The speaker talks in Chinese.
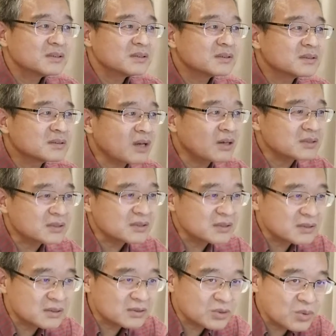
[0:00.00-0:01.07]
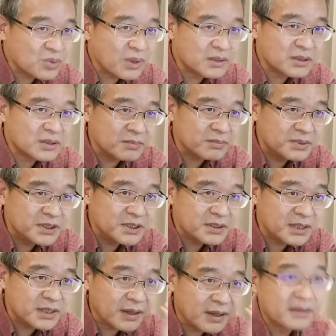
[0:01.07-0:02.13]
当时是周光召批
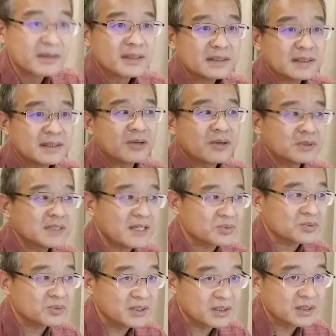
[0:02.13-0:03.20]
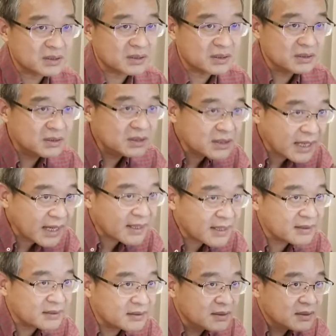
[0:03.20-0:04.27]
的。然后我再说一个事儿，你看
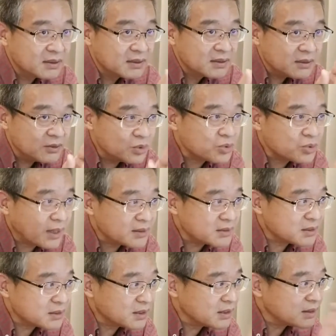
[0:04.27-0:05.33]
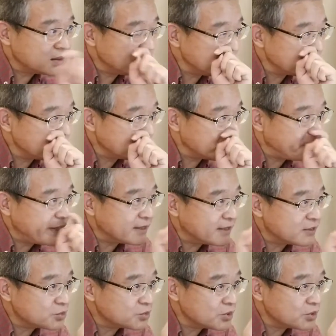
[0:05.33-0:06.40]
看刘传志和那个白岩
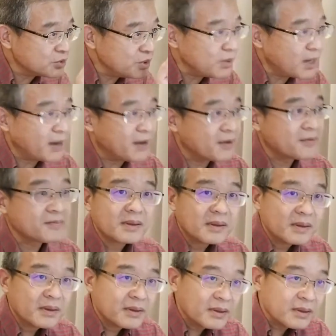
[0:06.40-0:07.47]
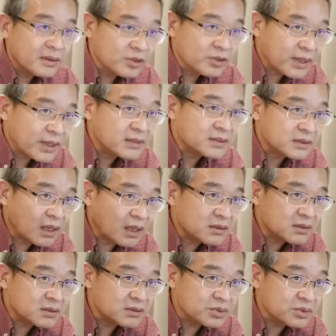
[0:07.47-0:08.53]
松的对话。刘传志当
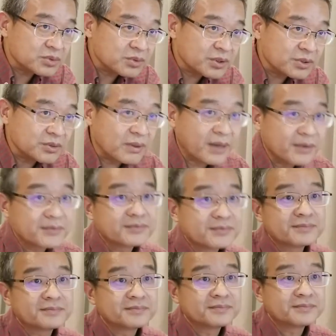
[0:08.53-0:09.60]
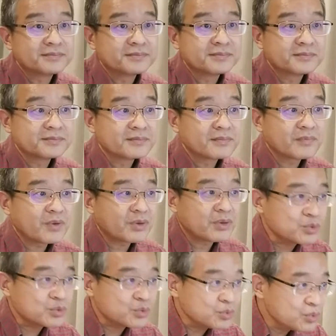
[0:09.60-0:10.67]
时就说一句话：“他说，
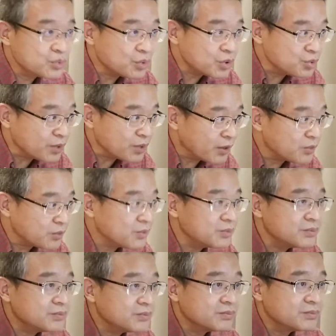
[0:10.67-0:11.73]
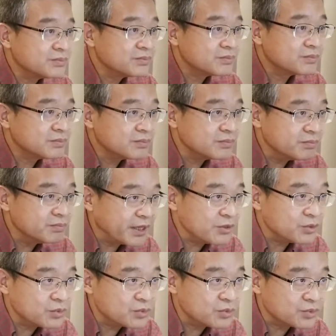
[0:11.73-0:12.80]
如果员工没有
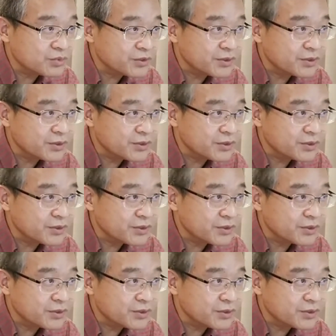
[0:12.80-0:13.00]
股份，